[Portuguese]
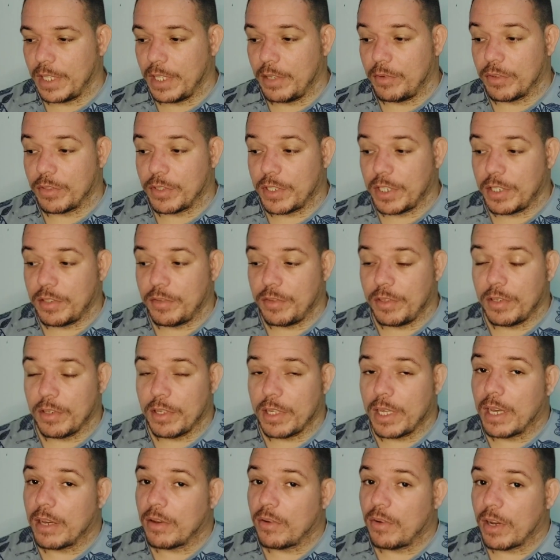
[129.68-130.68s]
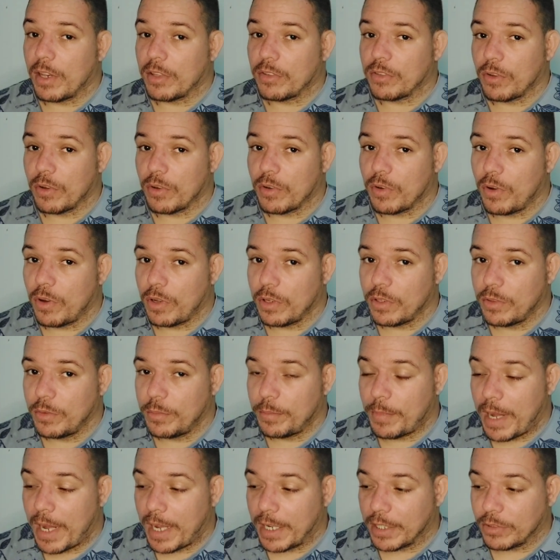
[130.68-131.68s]
E vocês viram que agora é só
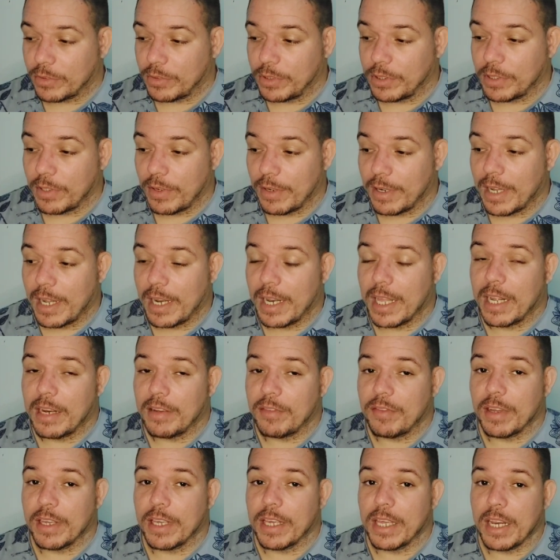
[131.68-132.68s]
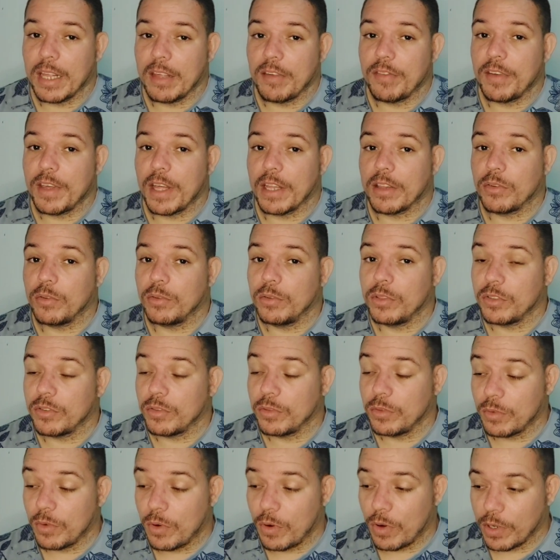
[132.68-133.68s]
código mágico, então a galera vai querer enfiar tudo
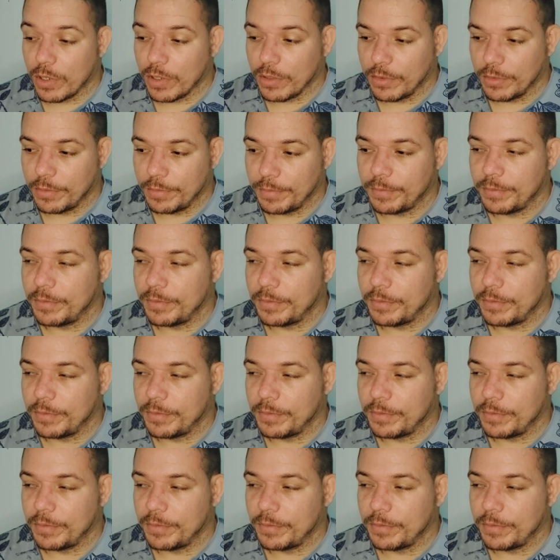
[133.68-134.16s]
isso no código.